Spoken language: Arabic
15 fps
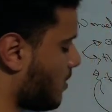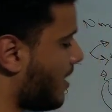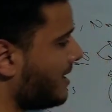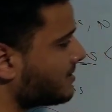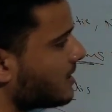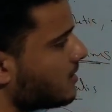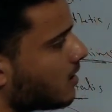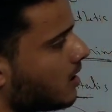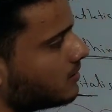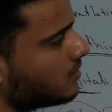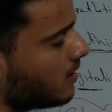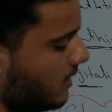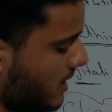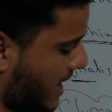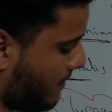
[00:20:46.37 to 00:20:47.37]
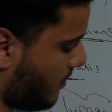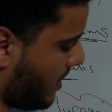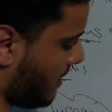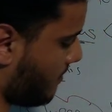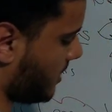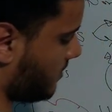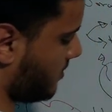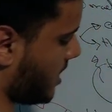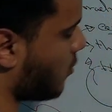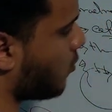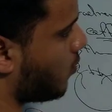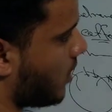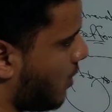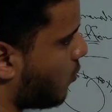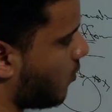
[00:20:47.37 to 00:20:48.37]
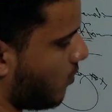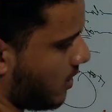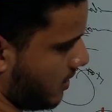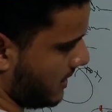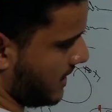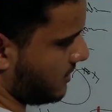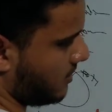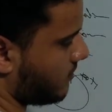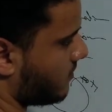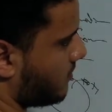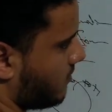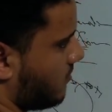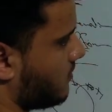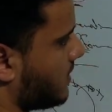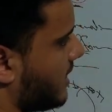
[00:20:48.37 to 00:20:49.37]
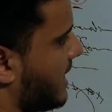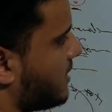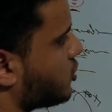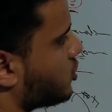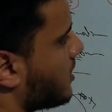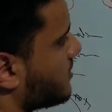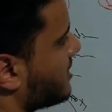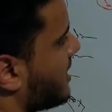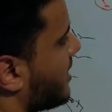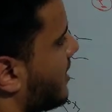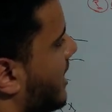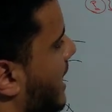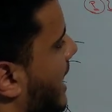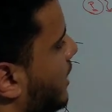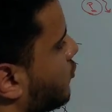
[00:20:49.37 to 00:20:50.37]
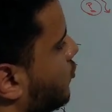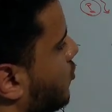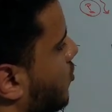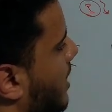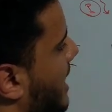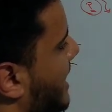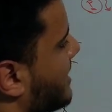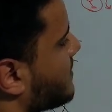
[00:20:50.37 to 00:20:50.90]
لو حصل لا قدر الله يا عم محمد او او يعني كان الشخص ده عنده